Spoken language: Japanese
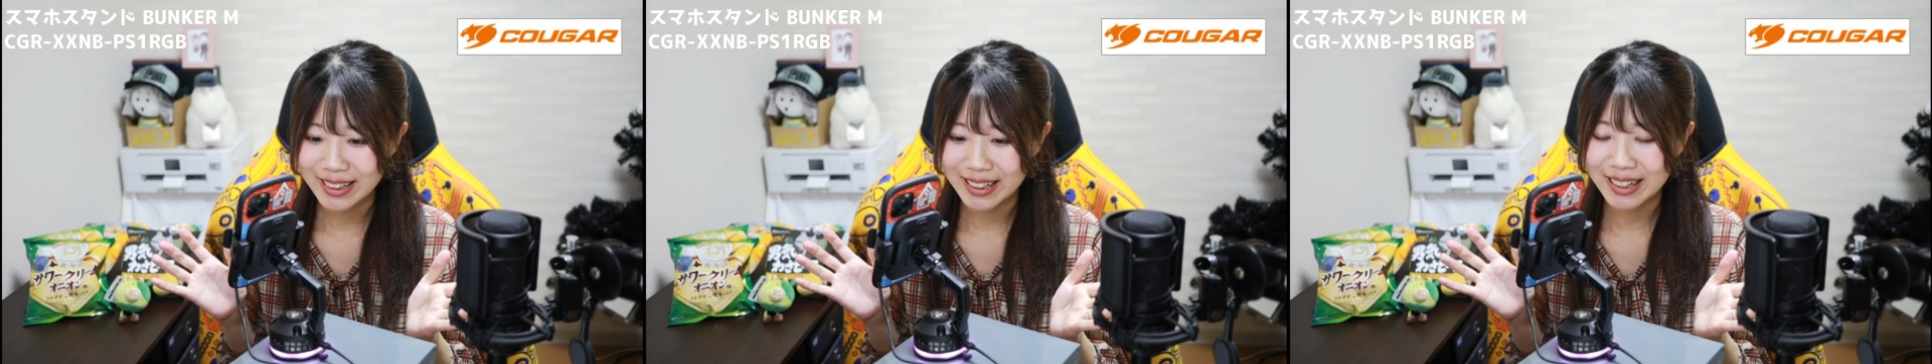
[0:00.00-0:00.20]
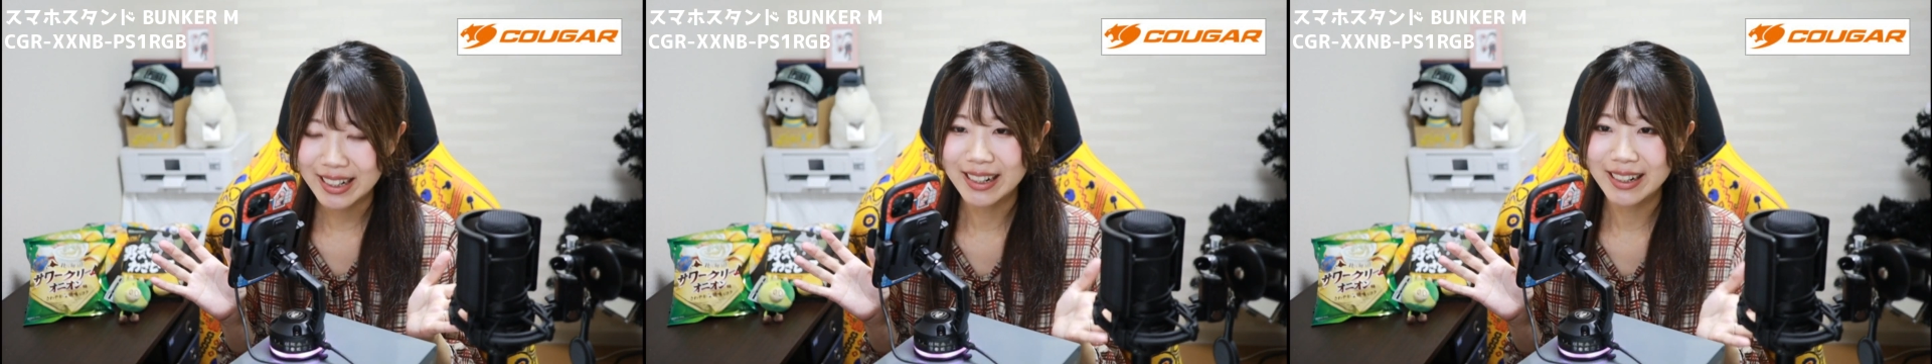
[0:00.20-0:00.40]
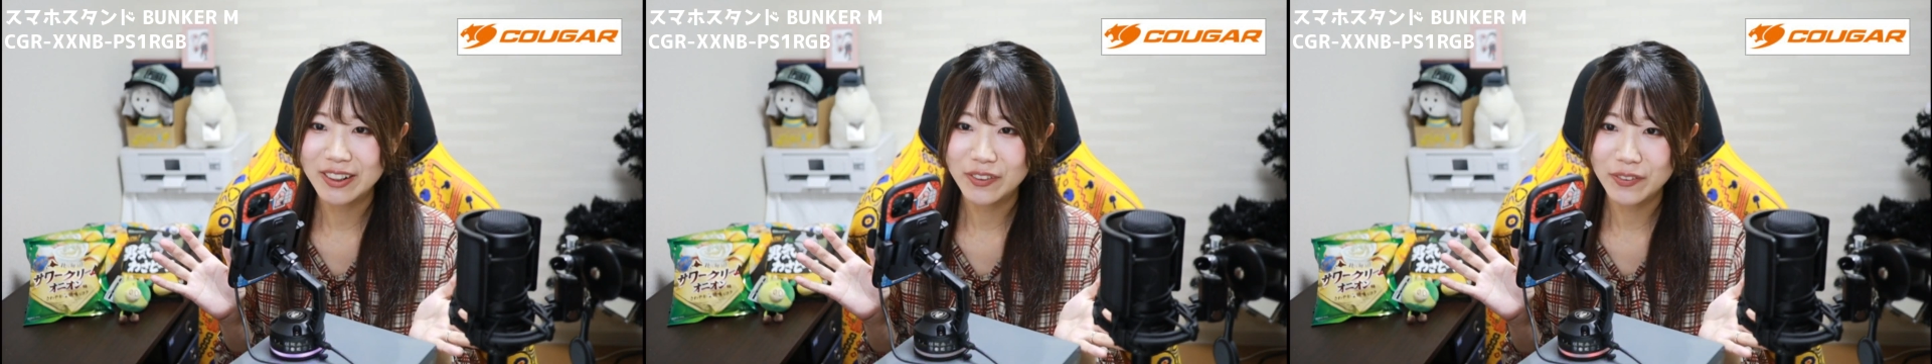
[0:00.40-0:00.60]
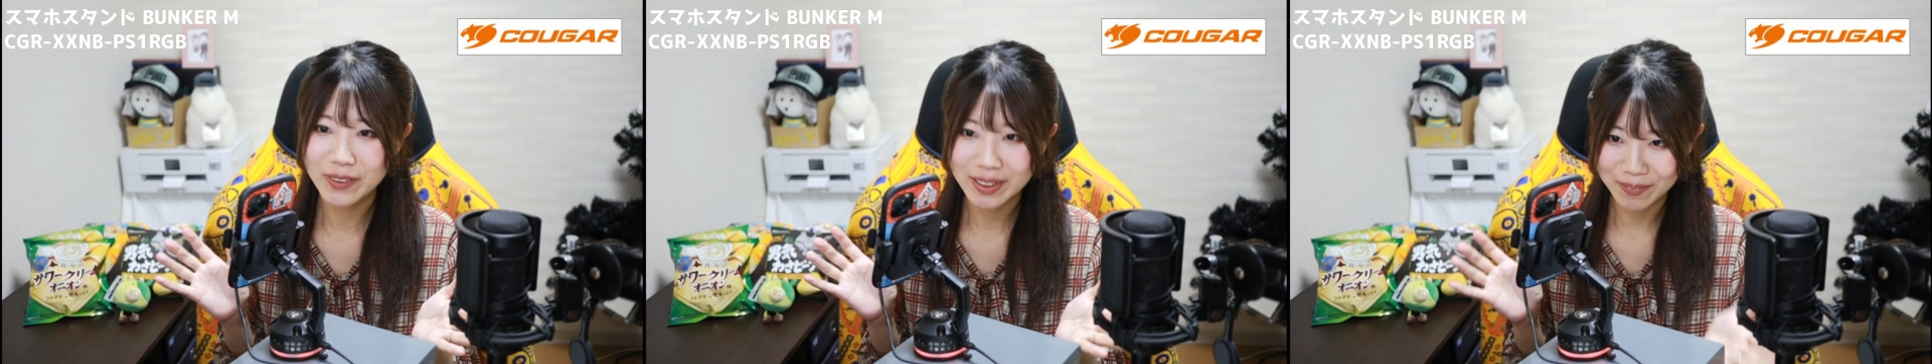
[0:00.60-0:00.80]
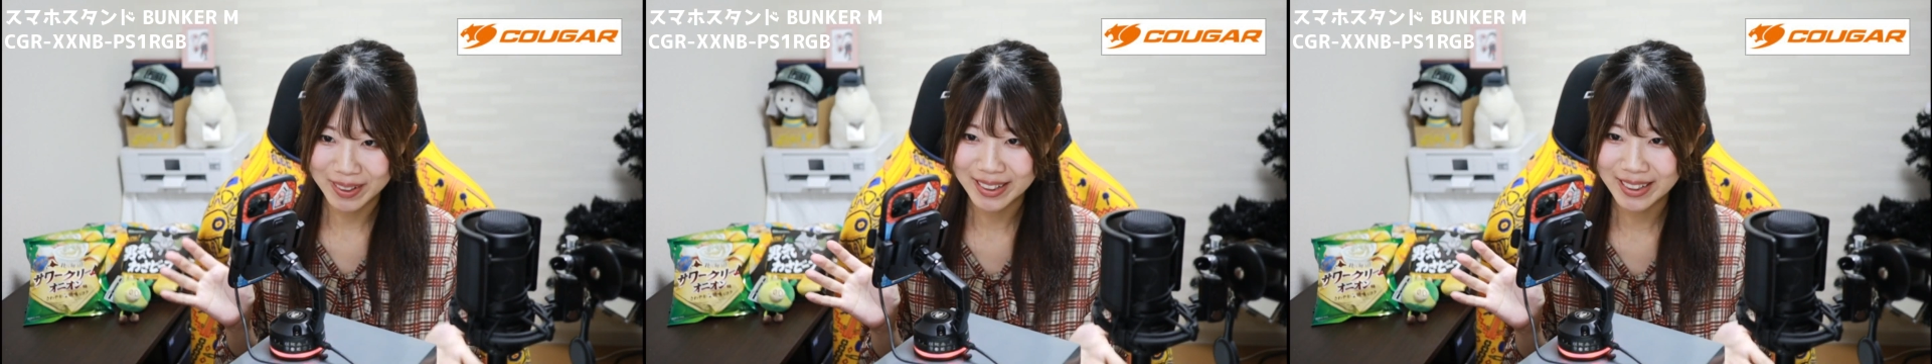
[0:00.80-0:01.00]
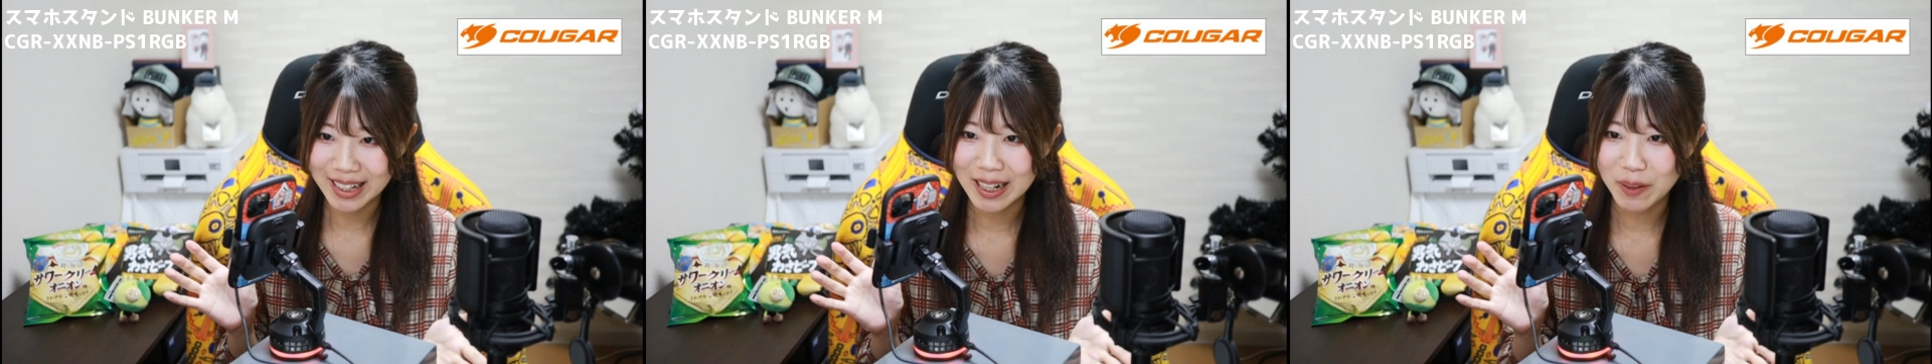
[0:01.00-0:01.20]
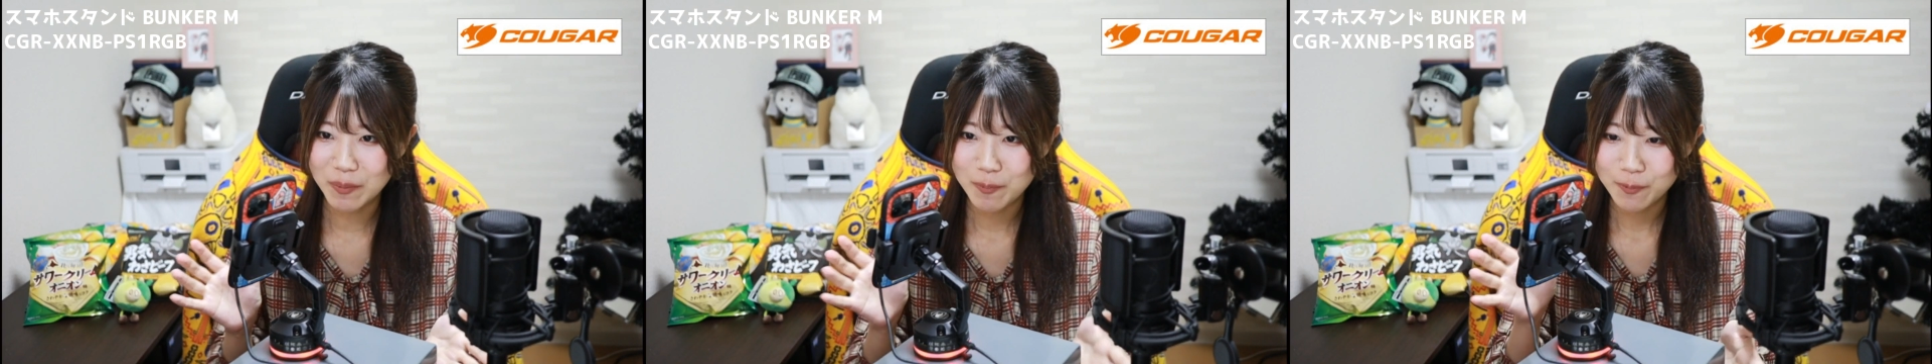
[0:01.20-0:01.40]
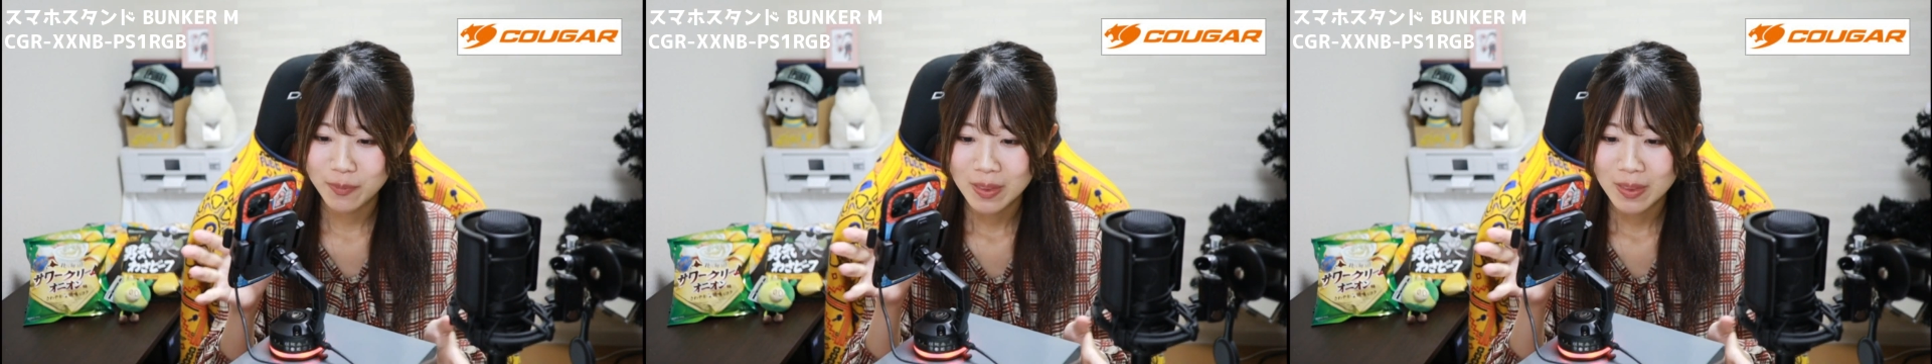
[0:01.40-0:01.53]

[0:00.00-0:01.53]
置完了しました。